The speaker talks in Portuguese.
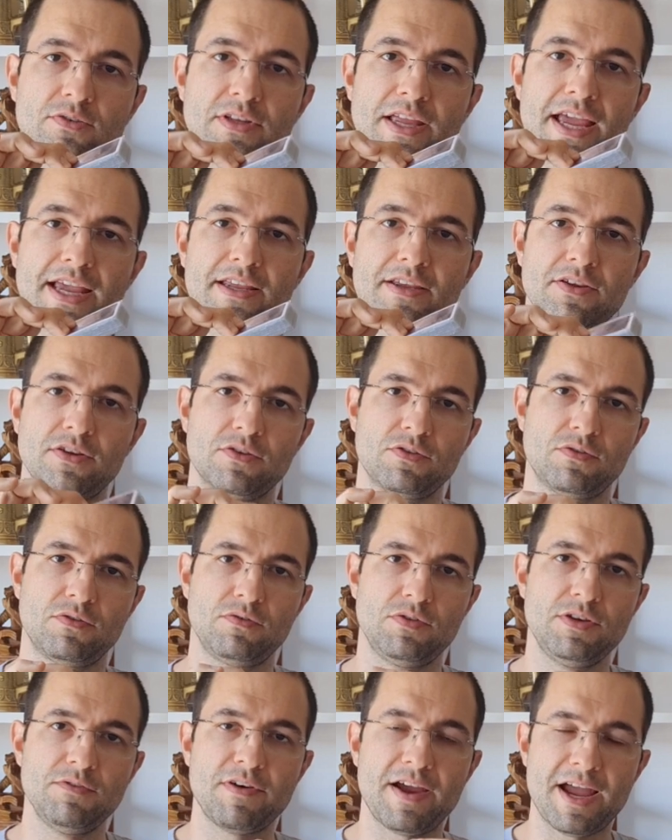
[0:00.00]
do deck
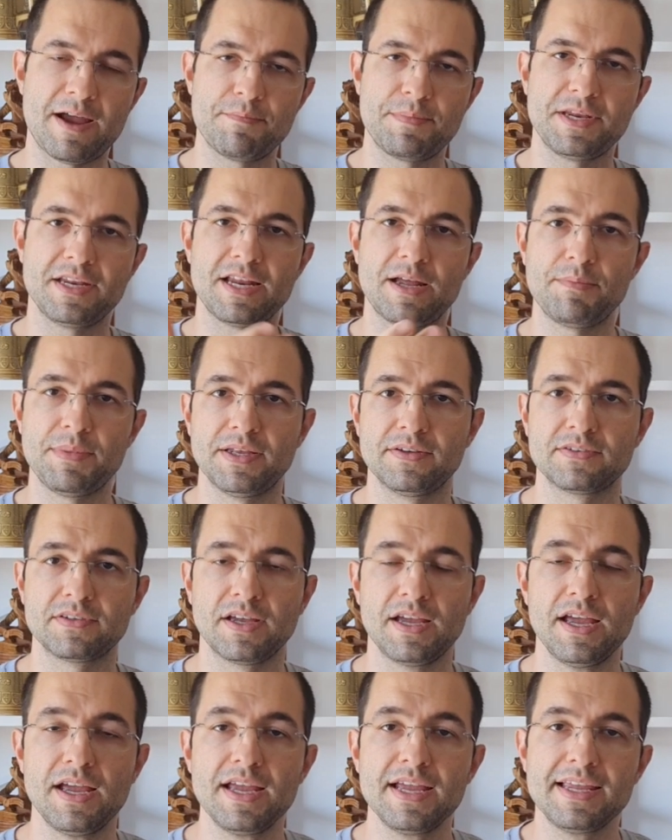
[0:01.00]
e vai abrir na
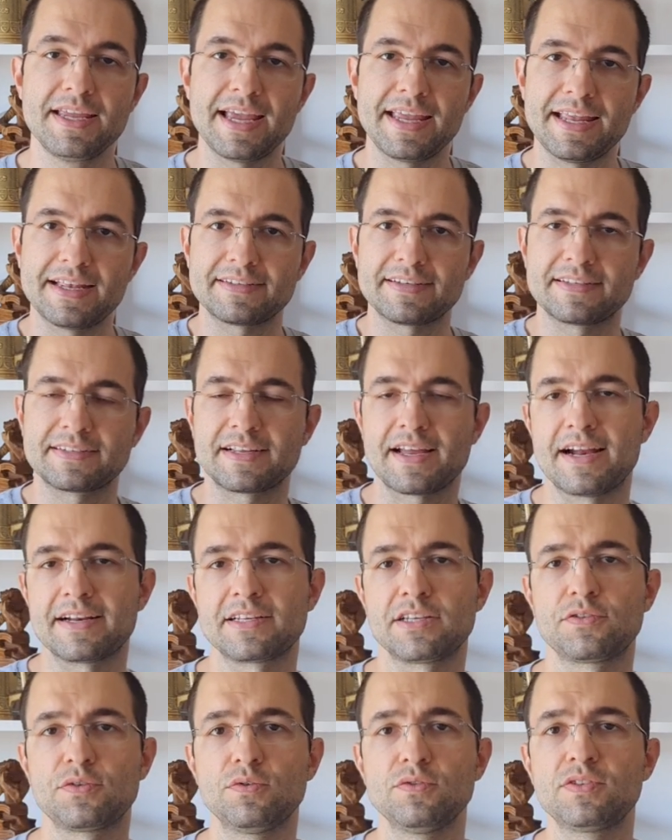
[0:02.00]
mesa. E aí essas
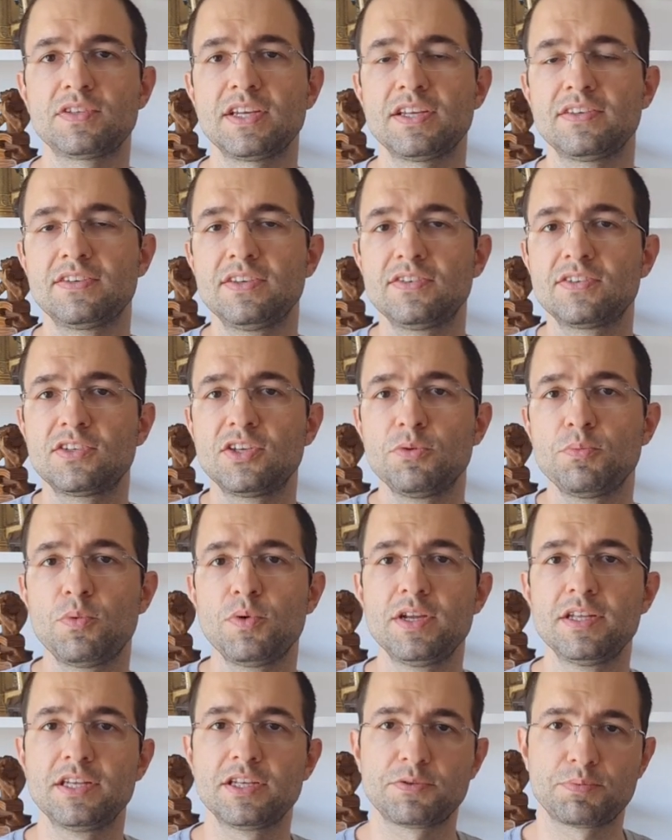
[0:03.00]
cartas vão ser
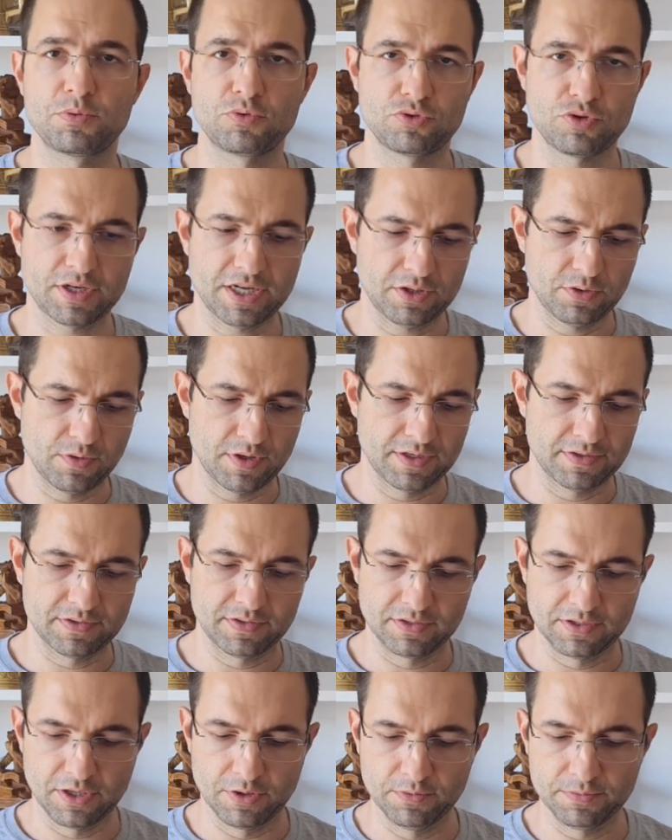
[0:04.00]
distribuídas para os jogadores.
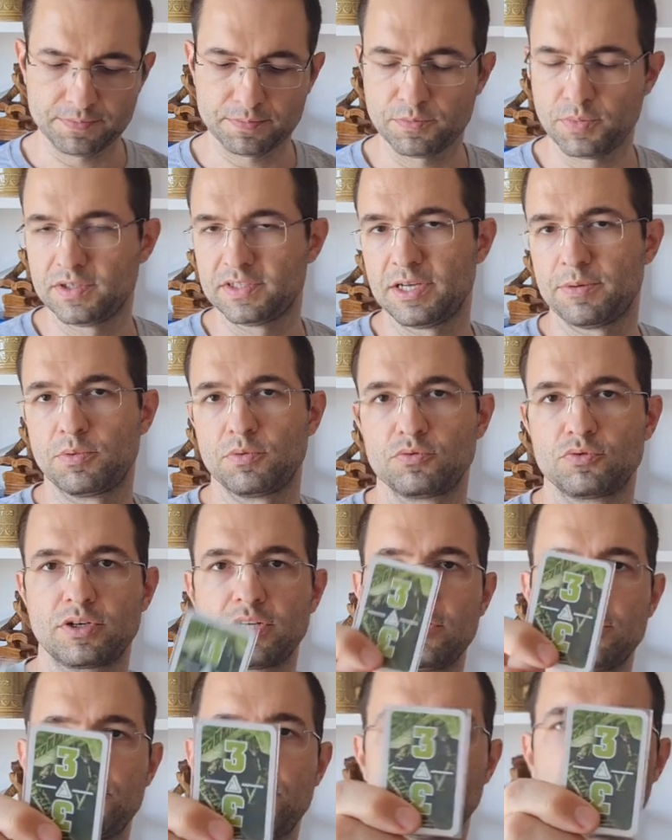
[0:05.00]
Então, por exemplo, um
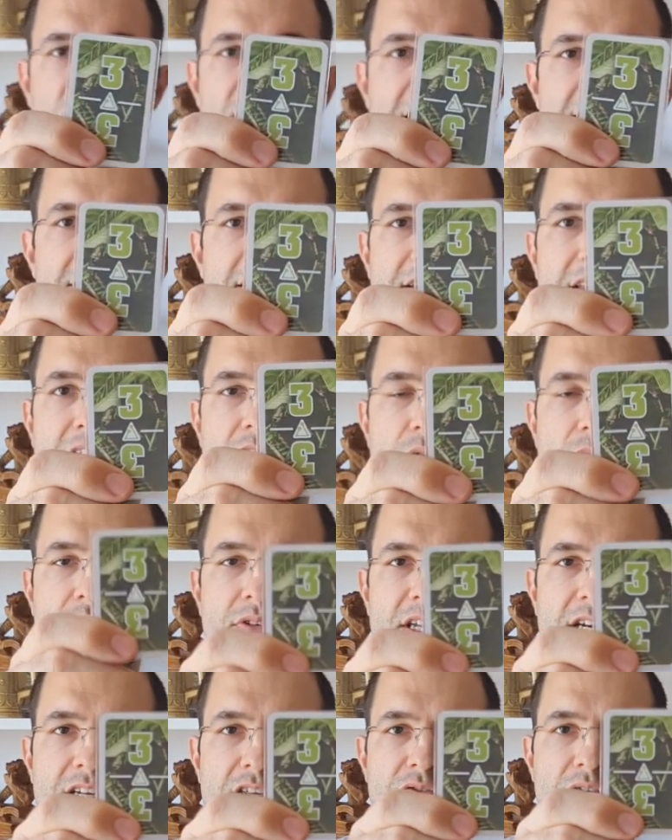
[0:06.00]
jogador pode ganhar esse aqui, que é um
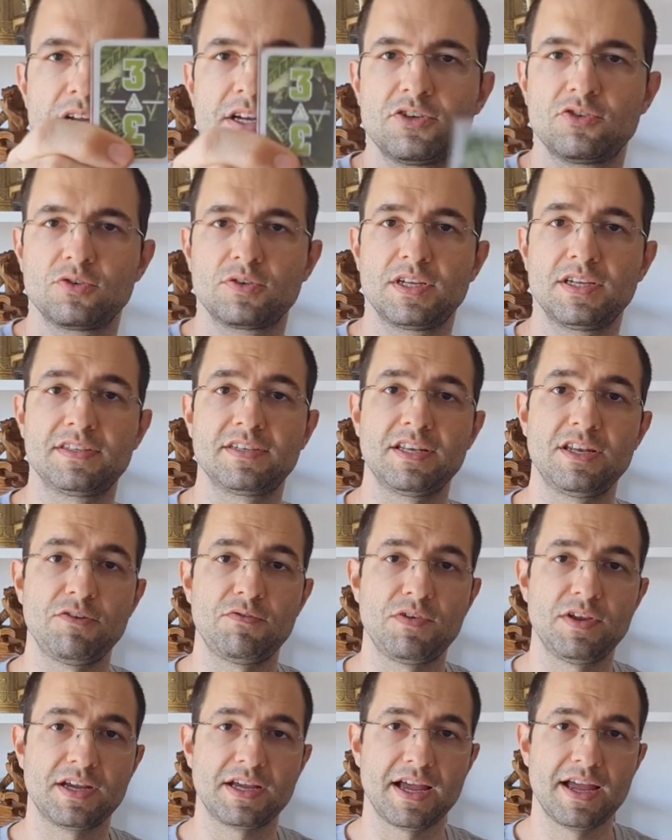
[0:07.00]
3 verde. O que, que
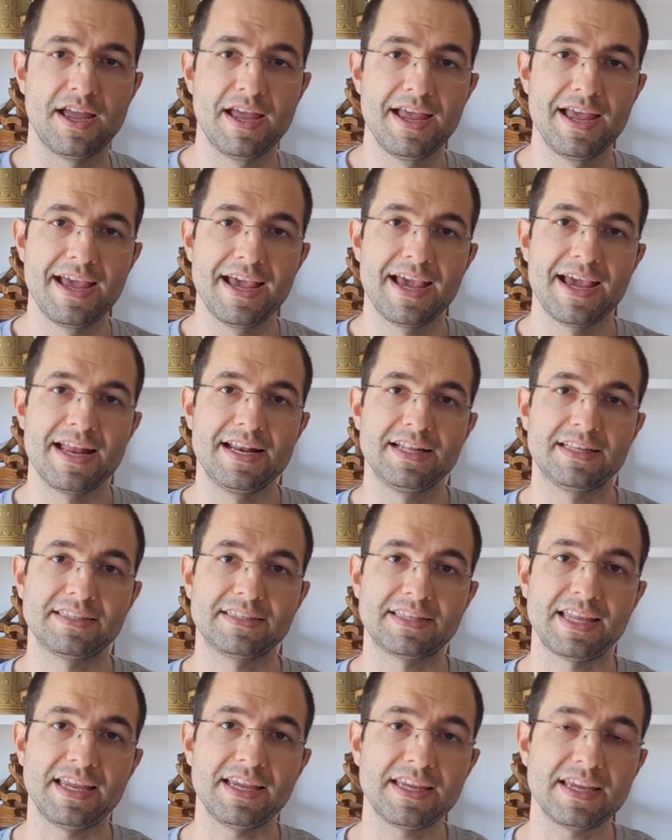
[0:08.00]
significa? Ele
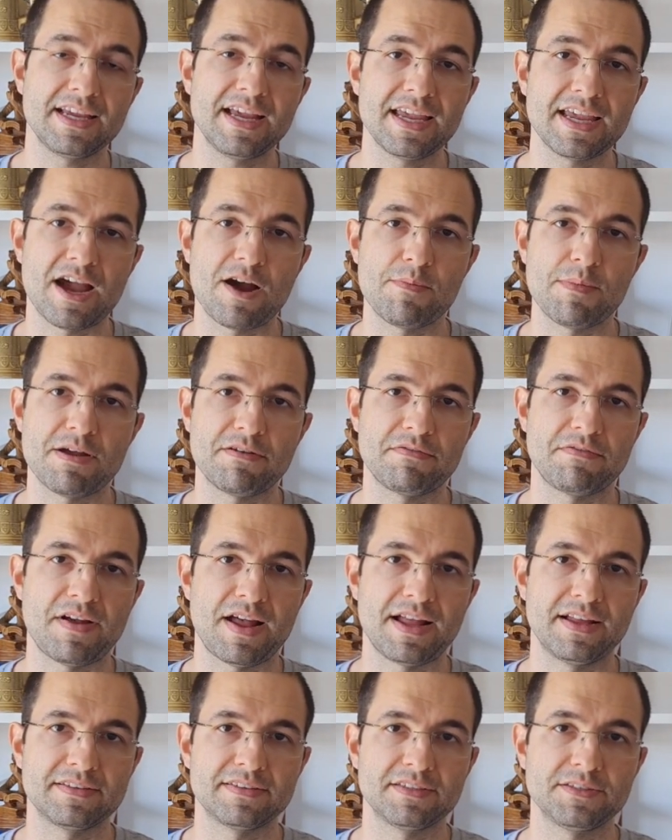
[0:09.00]
tem que ganhar uma
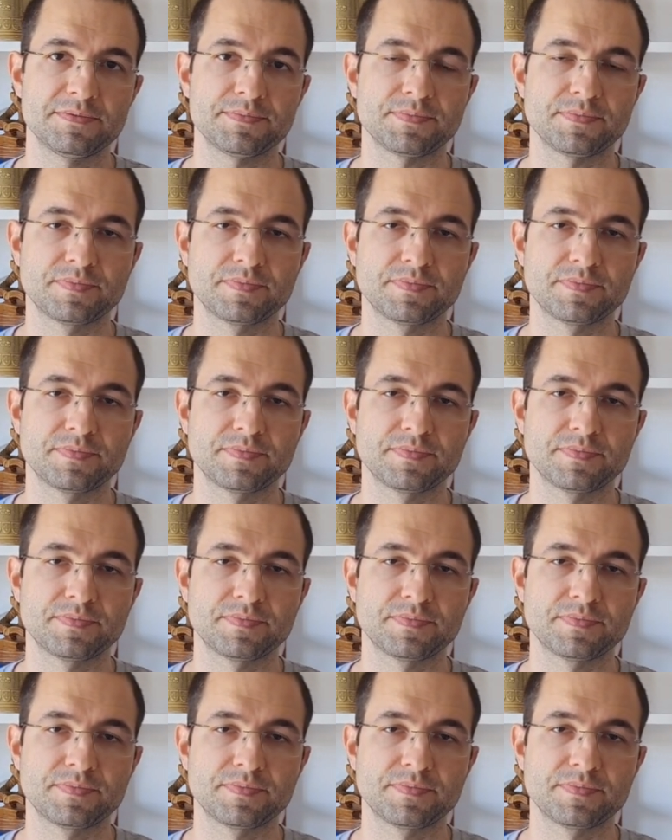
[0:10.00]
vaza